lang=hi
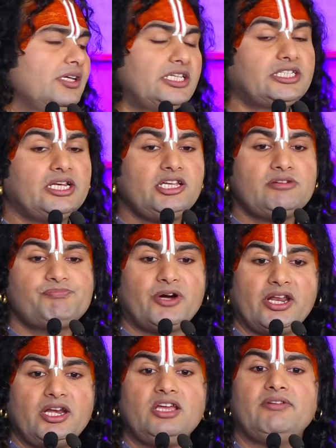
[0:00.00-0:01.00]
इसलिए
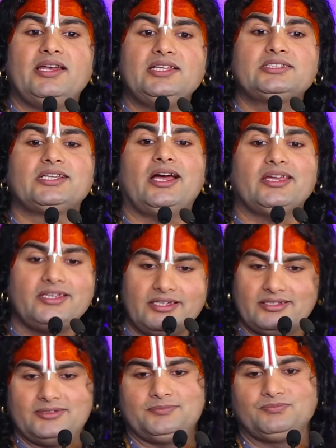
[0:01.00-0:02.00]
पढ़ने वाले
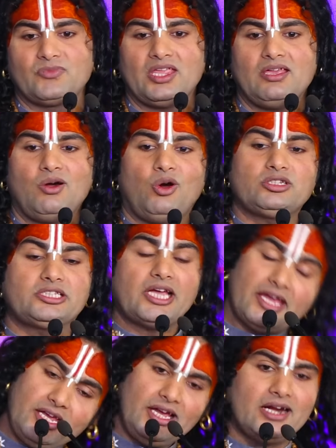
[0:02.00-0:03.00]
चाहिए और
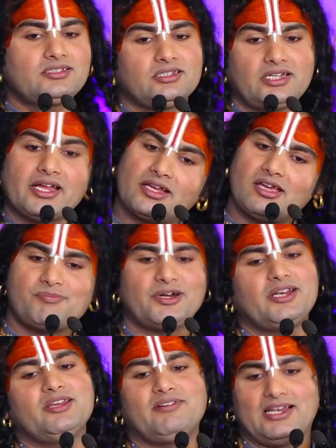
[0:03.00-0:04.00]
सही अर्थ करके
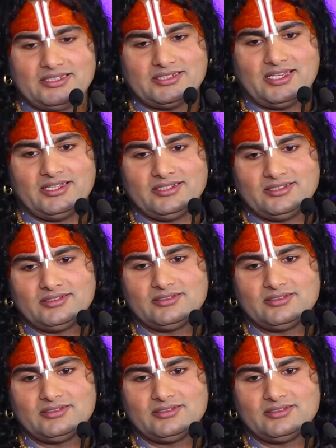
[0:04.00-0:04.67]
पढ़ने वाले चाहिए